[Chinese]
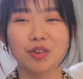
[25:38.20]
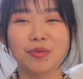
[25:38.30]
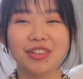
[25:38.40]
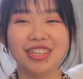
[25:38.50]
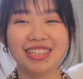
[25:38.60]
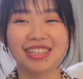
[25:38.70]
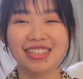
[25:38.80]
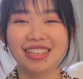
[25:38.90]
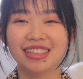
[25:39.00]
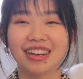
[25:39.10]
摸摸你的
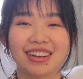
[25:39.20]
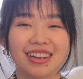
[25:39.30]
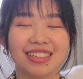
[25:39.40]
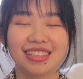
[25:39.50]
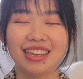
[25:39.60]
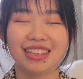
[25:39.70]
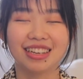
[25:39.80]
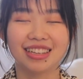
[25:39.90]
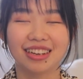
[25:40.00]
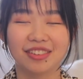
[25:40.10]
心脏，感谢一
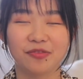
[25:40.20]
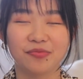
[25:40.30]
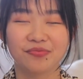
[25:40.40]
下他。